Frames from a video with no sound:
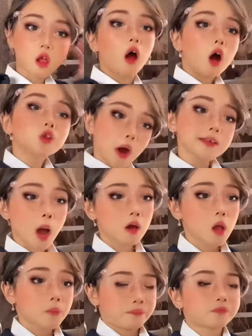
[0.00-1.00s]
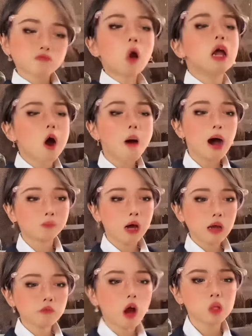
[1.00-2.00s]
Tunggu ya, Doni bisa tolong bantu
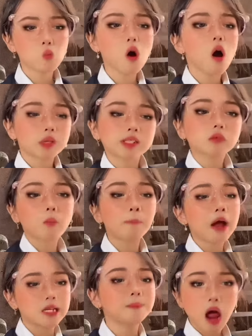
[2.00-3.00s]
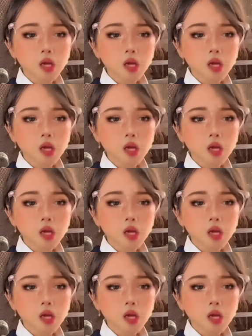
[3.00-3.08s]
ibu bersihin papan di depan